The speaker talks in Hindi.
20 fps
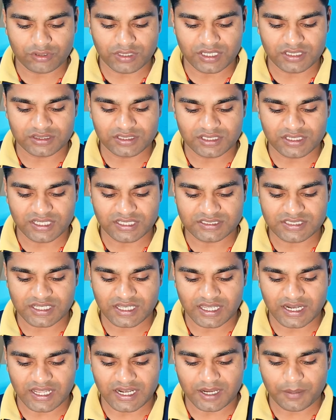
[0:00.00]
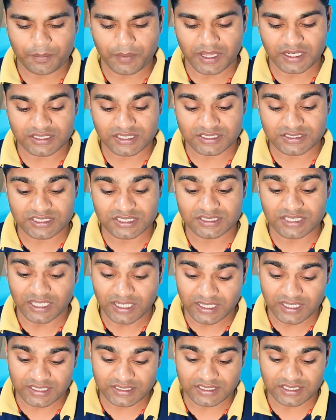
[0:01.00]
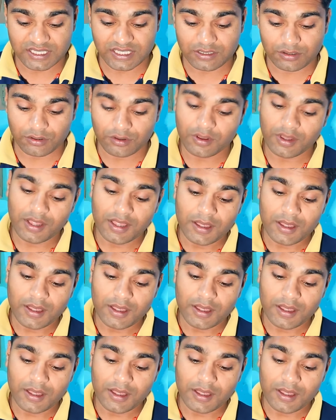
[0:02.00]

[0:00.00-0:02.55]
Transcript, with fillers: त्वरित ढंग से कराने पारदर्शी तरीके से देखो